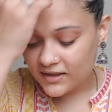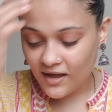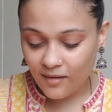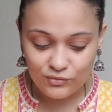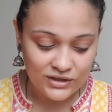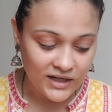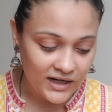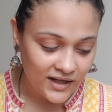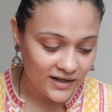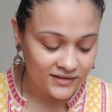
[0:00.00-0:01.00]
या मुझे
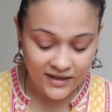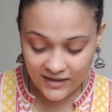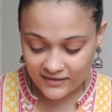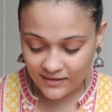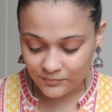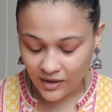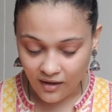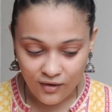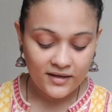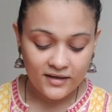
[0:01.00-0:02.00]
डर लग रहा था ये सब
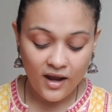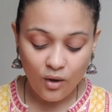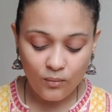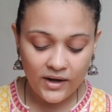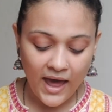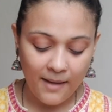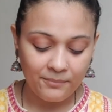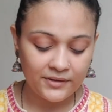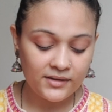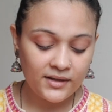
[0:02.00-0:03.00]
था नाउ वट
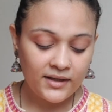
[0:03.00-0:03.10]
हैपन